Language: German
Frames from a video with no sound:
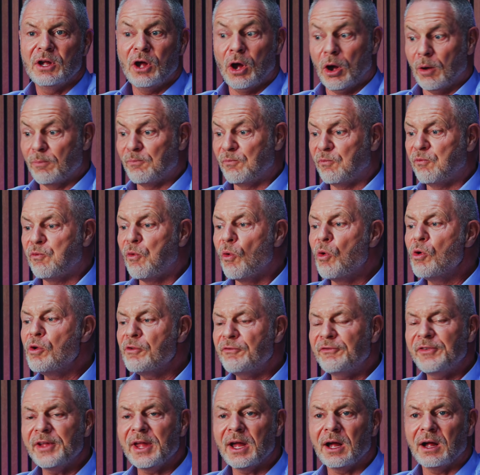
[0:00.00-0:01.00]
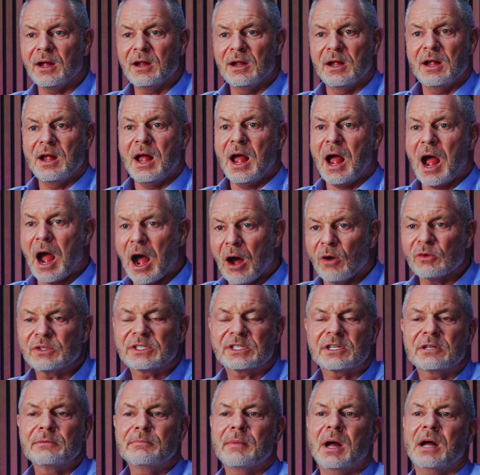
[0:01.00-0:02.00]
obwohl wir
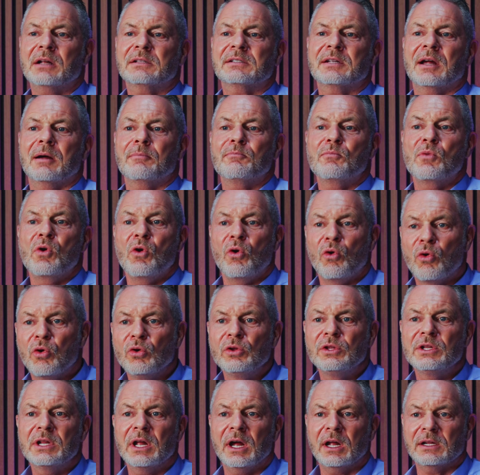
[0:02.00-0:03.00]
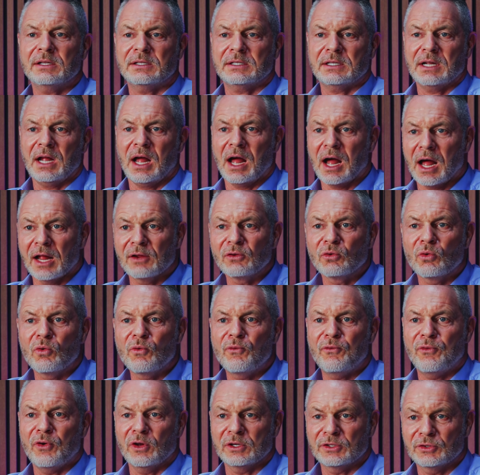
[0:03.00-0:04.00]
ausgemacht haben 100
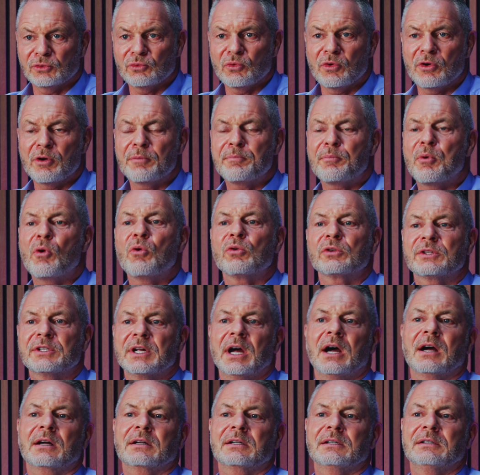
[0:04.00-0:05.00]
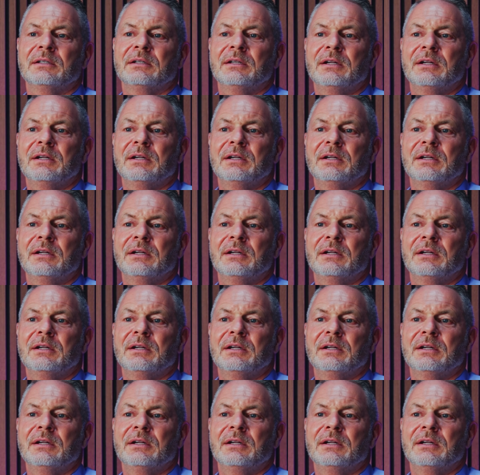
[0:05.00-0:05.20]
Anrufversuche pro Tag.